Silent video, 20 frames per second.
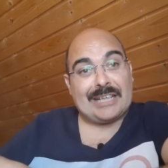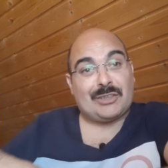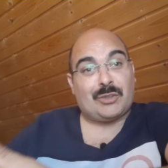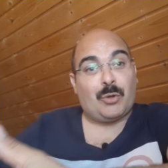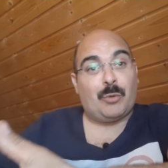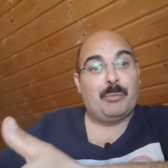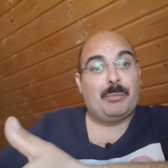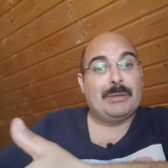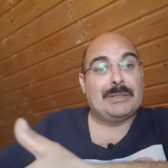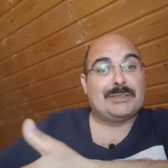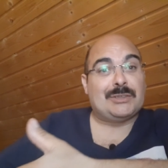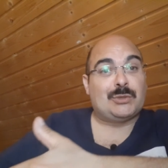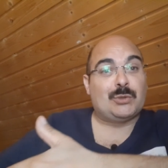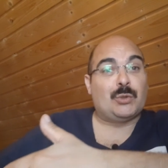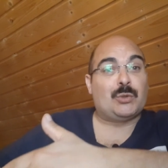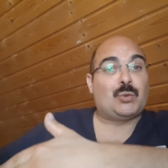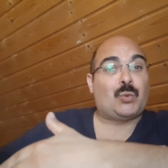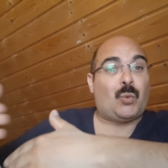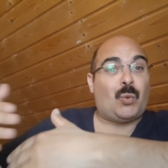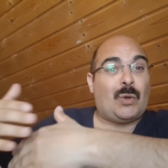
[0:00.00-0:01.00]
est tombé
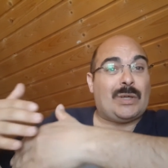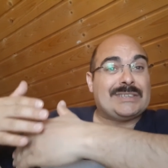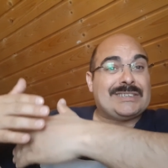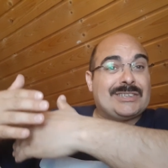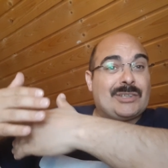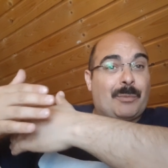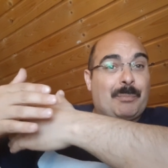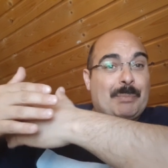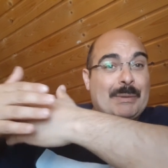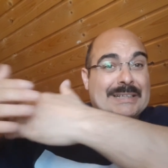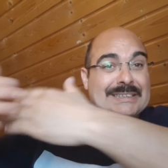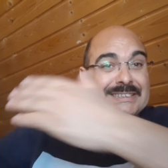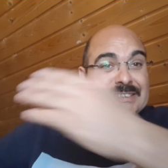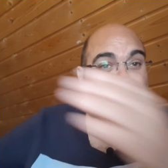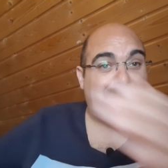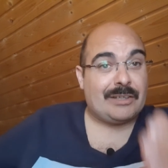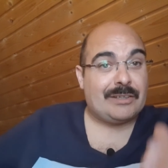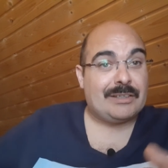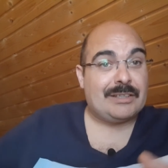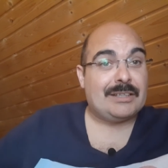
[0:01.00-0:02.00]
sur 300
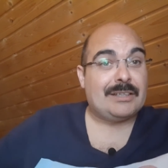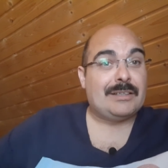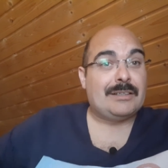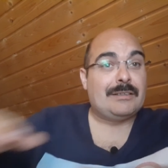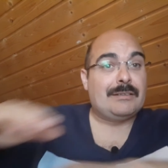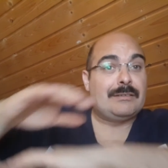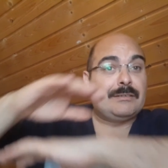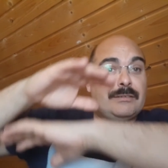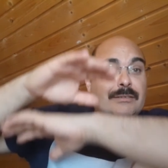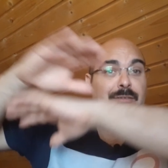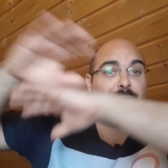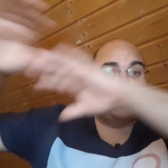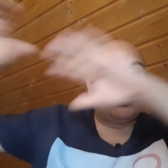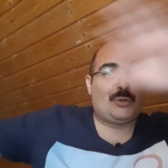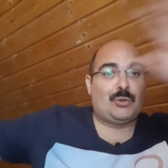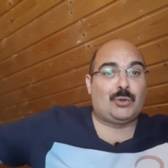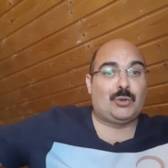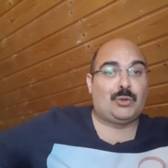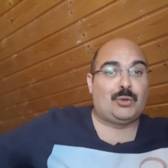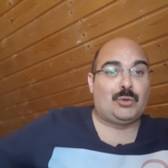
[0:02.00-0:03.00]
personnes,
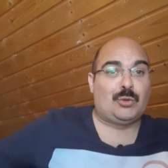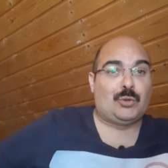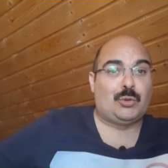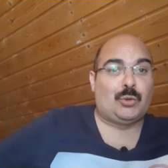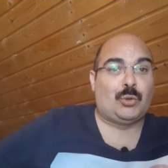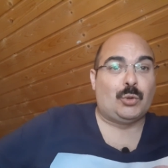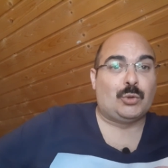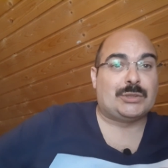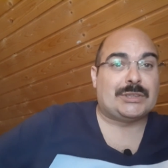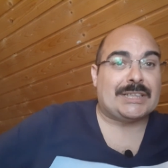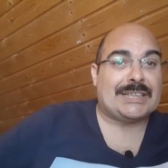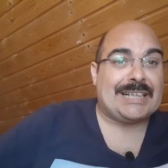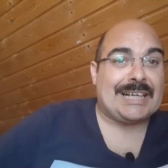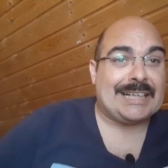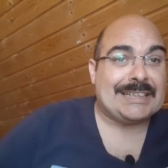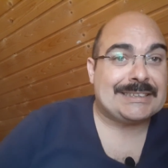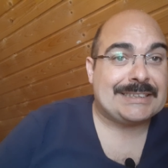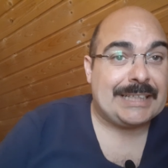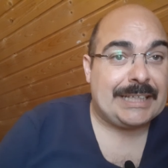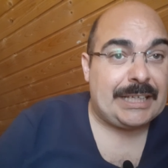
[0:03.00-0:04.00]
tous
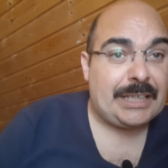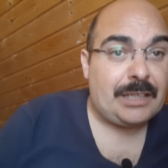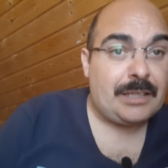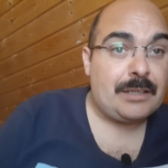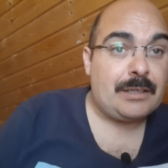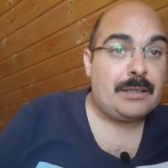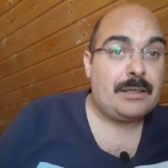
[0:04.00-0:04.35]
écrasés.